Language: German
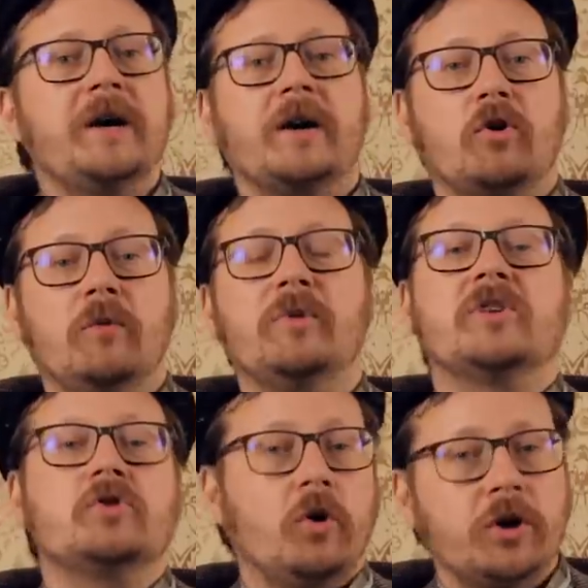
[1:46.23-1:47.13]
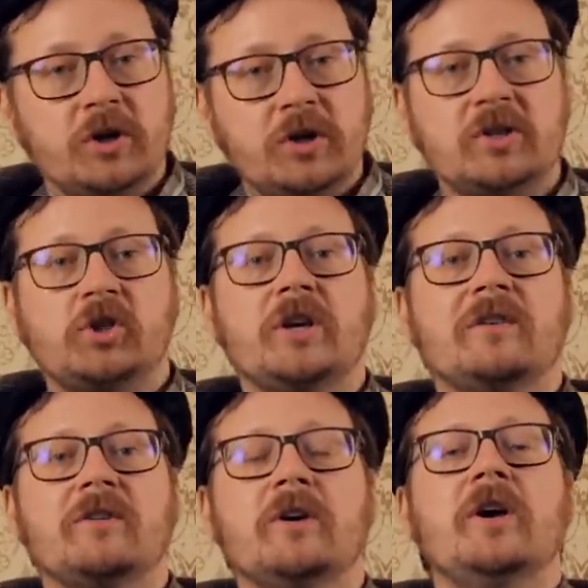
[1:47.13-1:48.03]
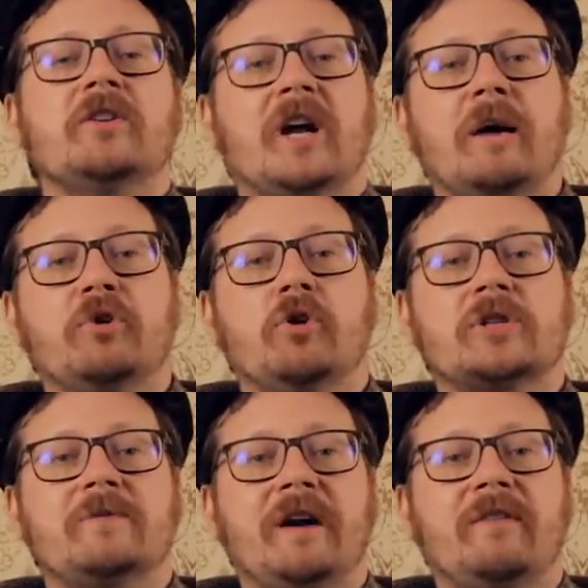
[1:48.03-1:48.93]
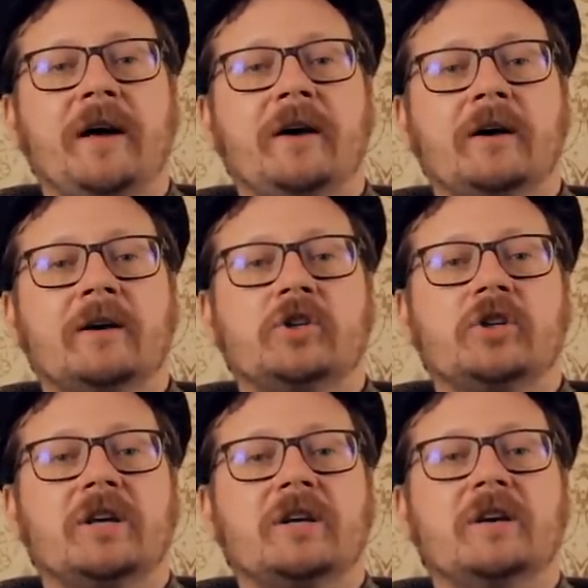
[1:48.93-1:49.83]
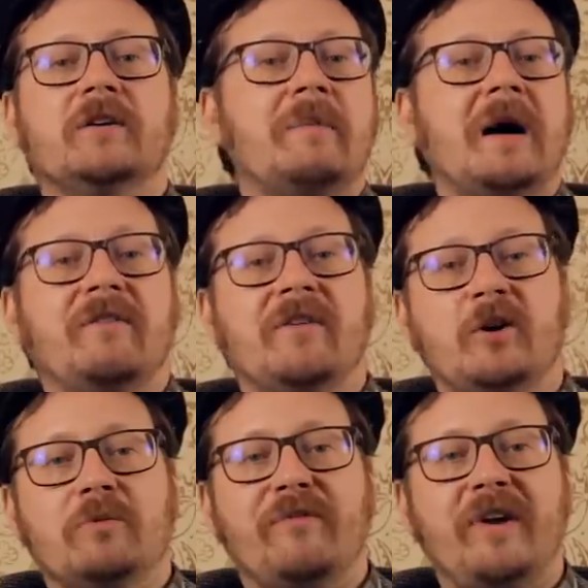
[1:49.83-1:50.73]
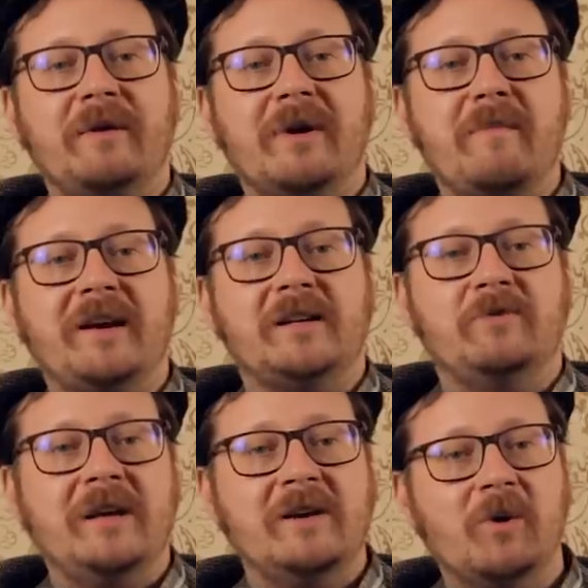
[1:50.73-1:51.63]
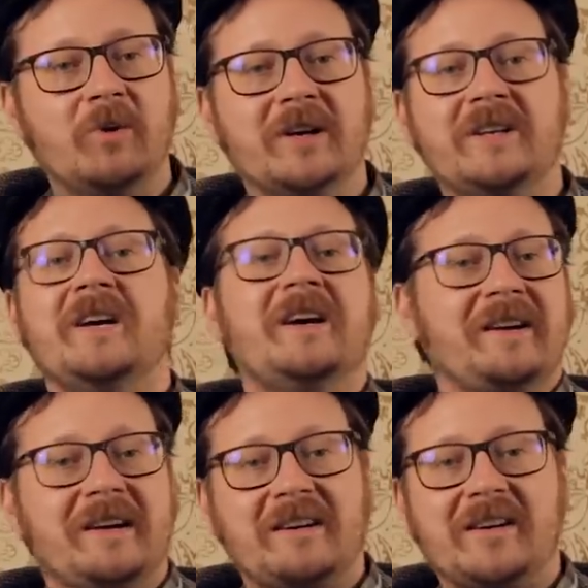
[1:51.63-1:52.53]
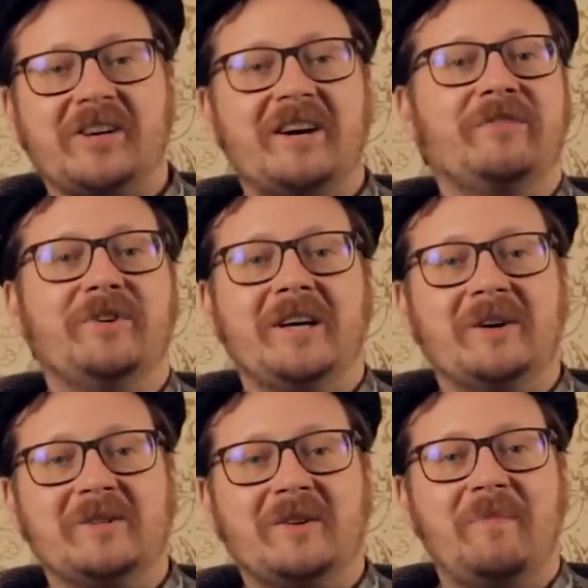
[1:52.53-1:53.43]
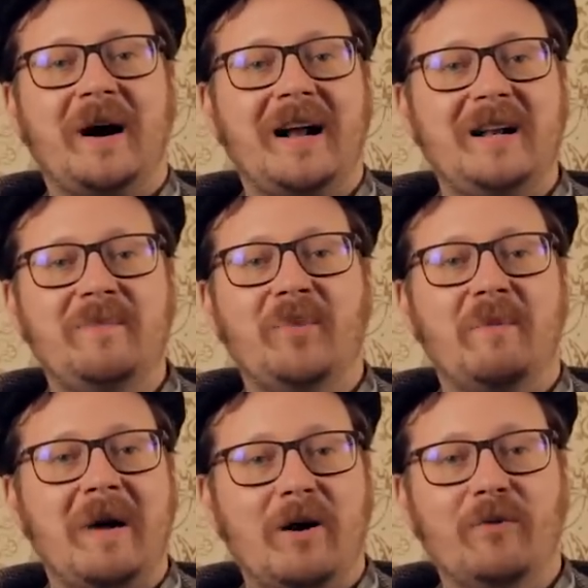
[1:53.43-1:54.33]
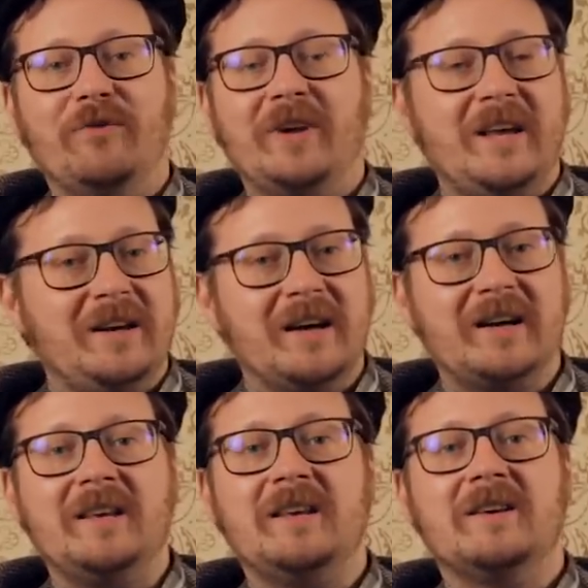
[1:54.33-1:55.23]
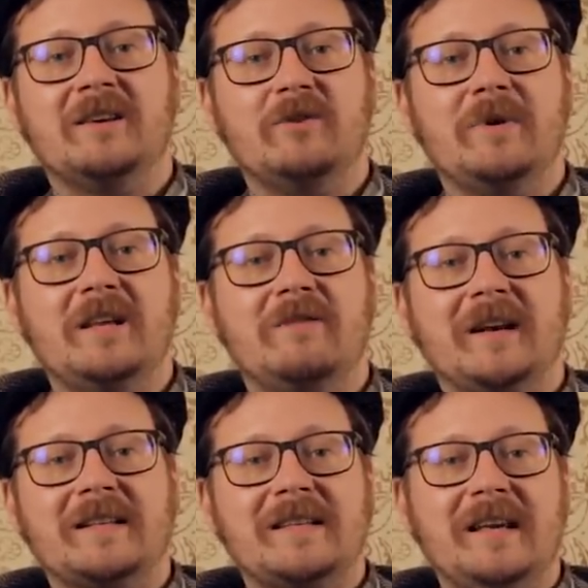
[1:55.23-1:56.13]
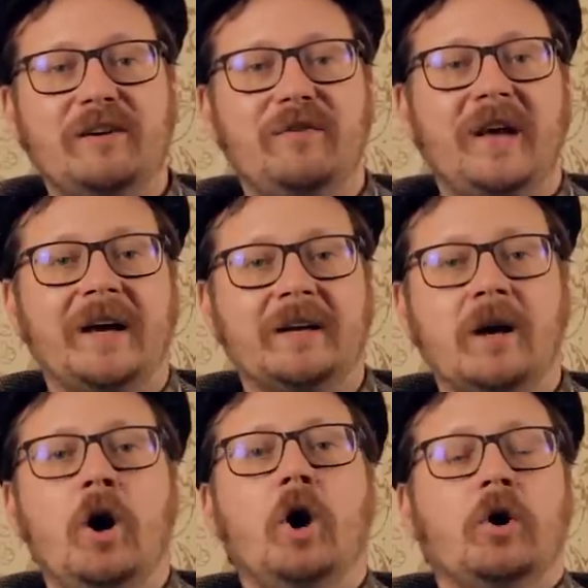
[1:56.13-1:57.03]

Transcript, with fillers: Da kommt jetzt heute die Geschichte, dann habe ich noch zwei weitere Geschichten, da machen wir was über Viber Metal Reloaded, Natascha Sascha wird da uns ein paar Alben nochmal auflegen, da die ich, äh, über die ich was erzählen werde.